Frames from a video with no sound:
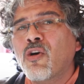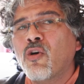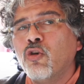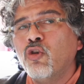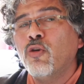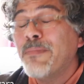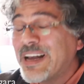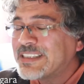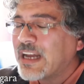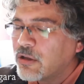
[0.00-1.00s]
con los
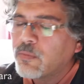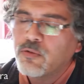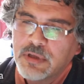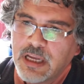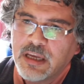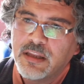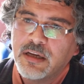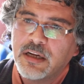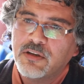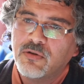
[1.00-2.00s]
más altos puntajes de
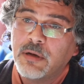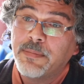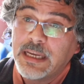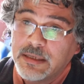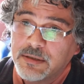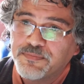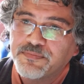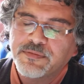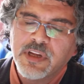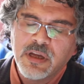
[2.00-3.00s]
ingreso en el país.
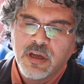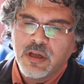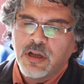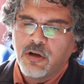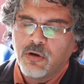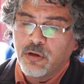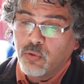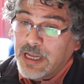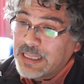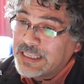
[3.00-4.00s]
Los
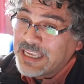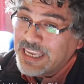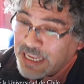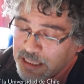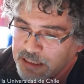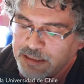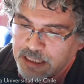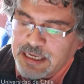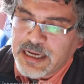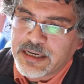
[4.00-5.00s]
estudiantes que entran en
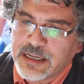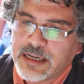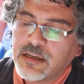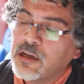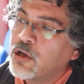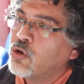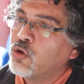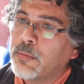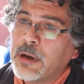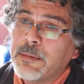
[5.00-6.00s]
esta carrera
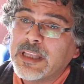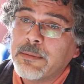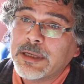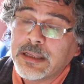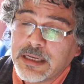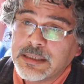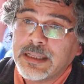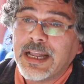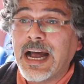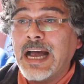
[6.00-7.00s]
normalmente
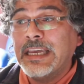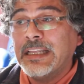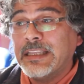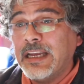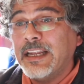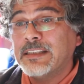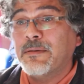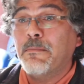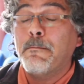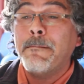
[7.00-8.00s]
pertenecen a quintiles
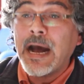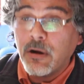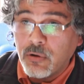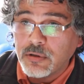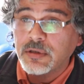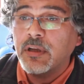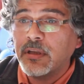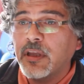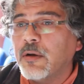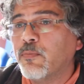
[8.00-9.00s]
bajos
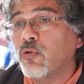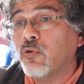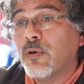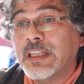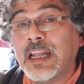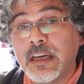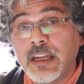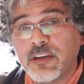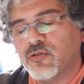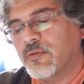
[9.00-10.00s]
desde el punto de vista del
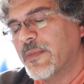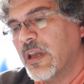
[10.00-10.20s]
ingreso.